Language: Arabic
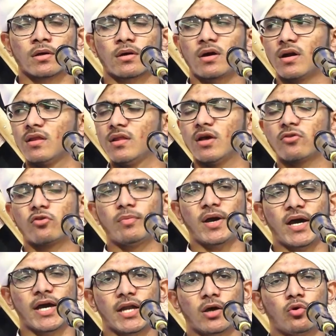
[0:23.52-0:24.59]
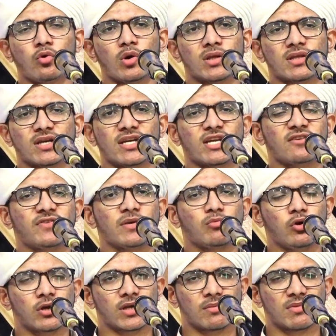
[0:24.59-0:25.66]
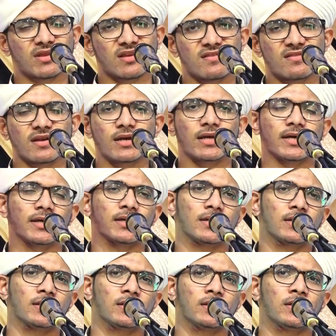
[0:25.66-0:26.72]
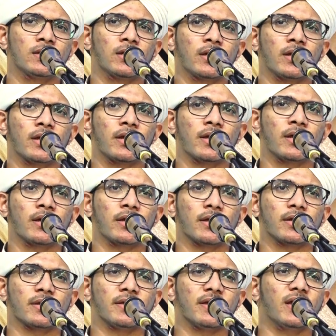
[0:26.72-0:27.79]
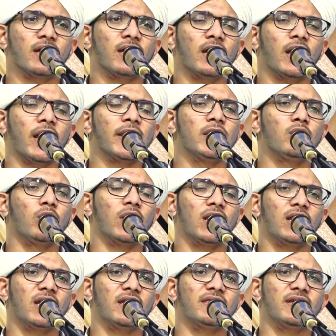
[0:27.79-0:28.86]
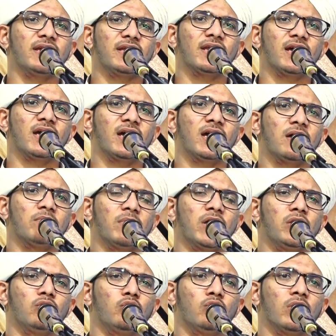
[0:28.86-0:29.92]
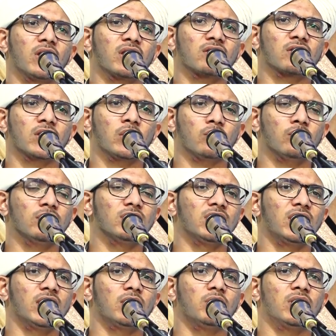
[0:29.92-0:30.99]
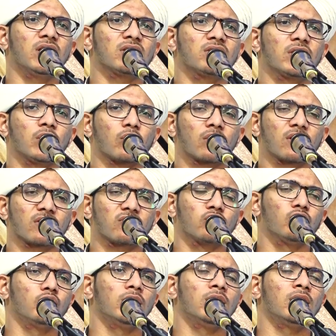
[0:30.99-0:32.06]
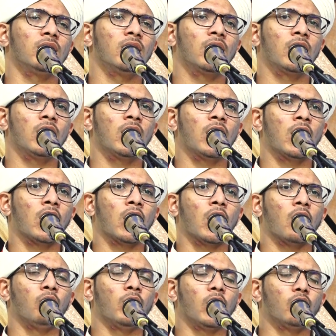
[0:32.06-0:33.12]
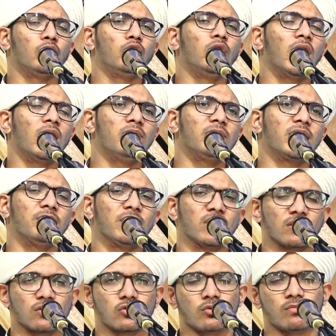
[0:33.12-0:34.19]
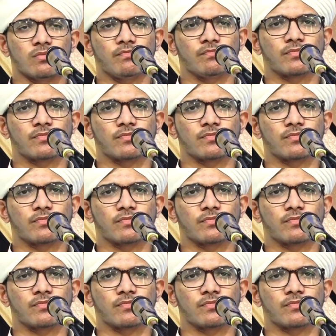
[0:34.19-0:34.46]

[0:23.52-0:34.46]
قال الله سبحانه وتعالى في محكم تنزيله يا ايها الذين امنوا اطيعوا الله واطيعوا الرسول واولو الامر منكم